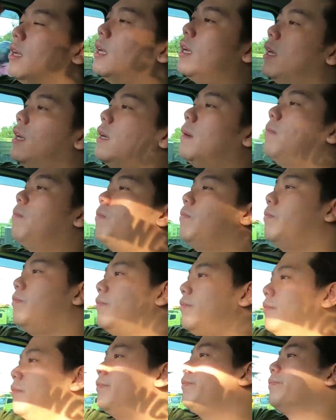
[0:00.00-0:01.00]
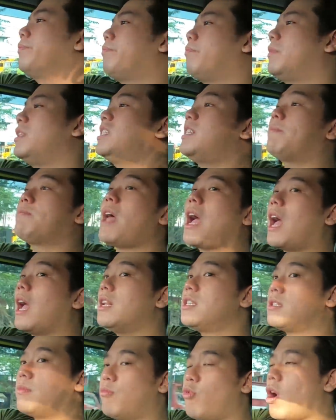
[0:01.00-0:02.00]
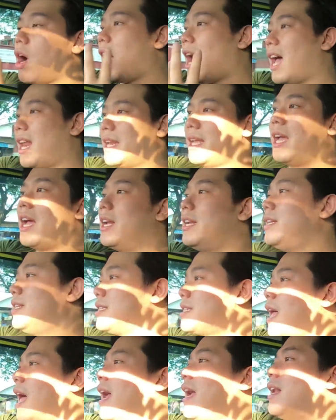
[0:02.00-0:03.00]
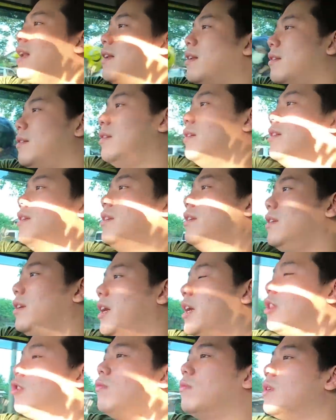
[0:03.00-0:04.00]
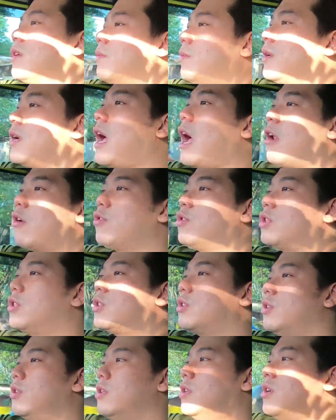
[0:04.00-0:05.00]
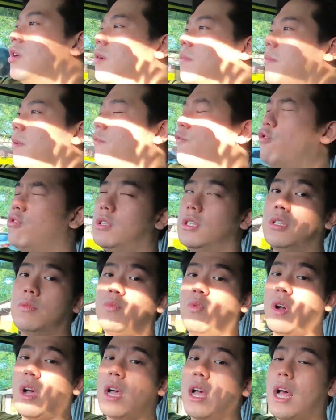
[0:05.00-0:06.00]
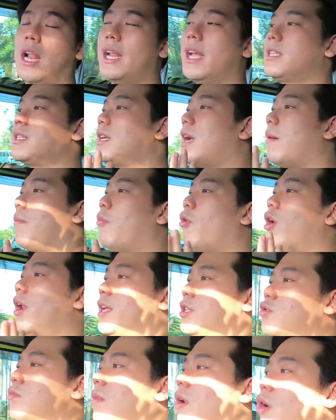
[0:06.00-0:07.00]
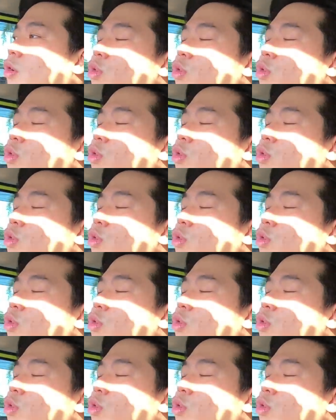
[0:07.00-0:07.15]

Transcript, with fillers: uh, menciptakan sebuah karya desain itu bener-bener harus berfungsi semua alias nggak boleh cuma